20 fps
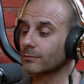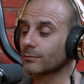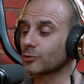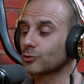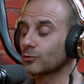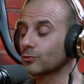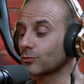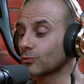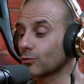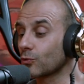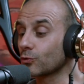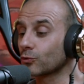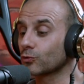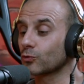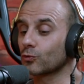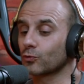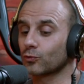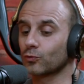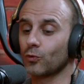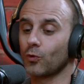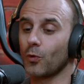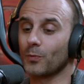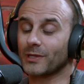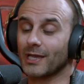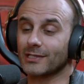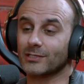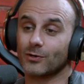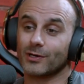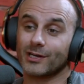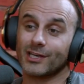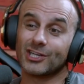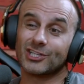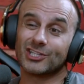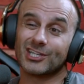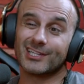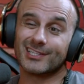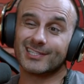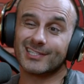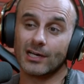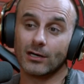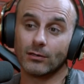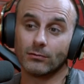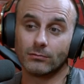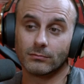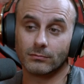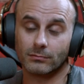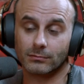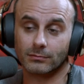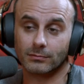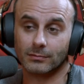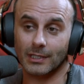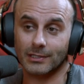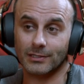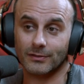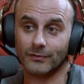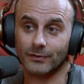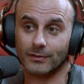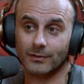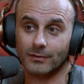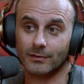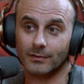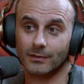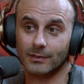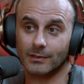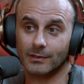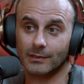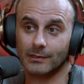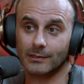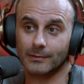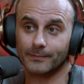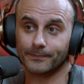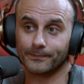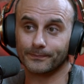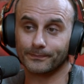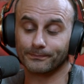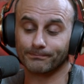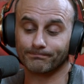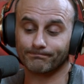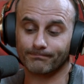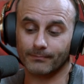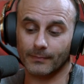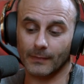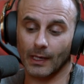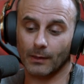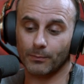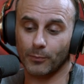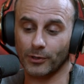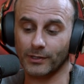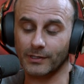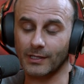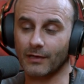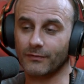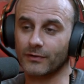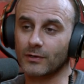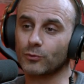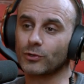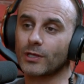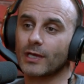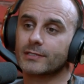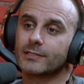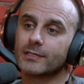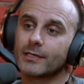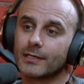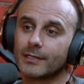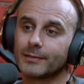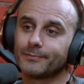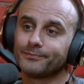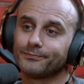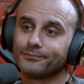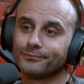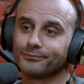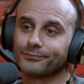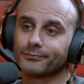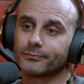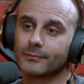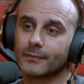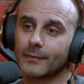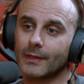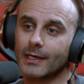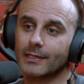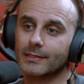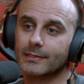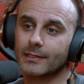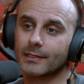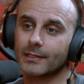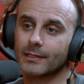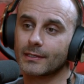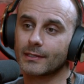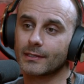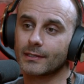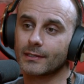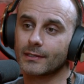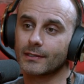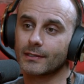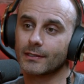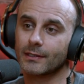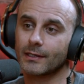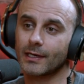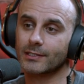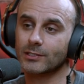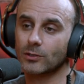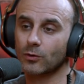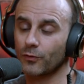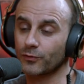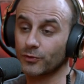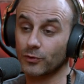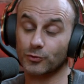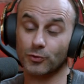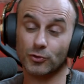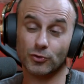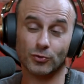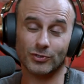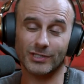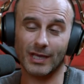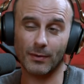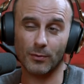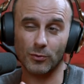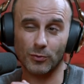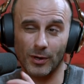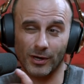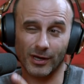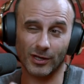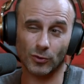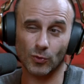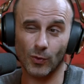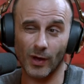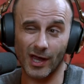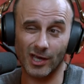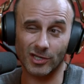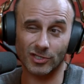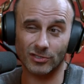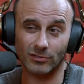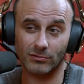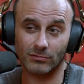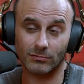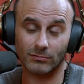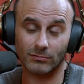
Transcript: Mas tu, tu, tu, como estás agora em ascensão Estás a ver? Uhum. Um, pode ainda haver muito essa, hum, essa, essa confusão. As pessoas não sabem muito bem quem tu és,